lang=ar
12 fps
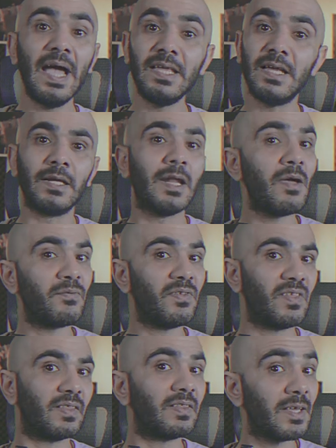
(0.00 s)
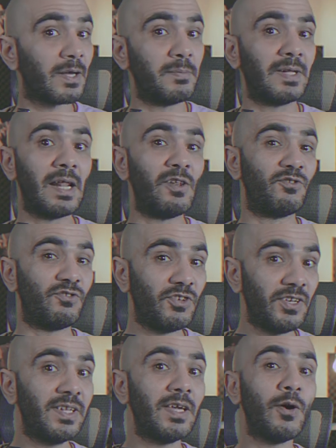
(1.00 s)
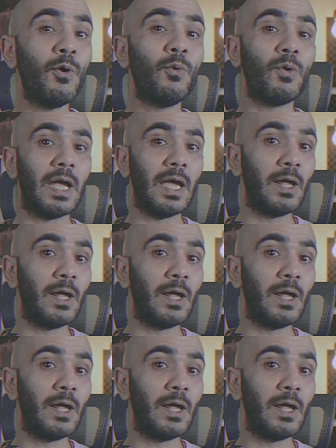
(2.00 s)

أي نافذة تيرمينال جديدة هو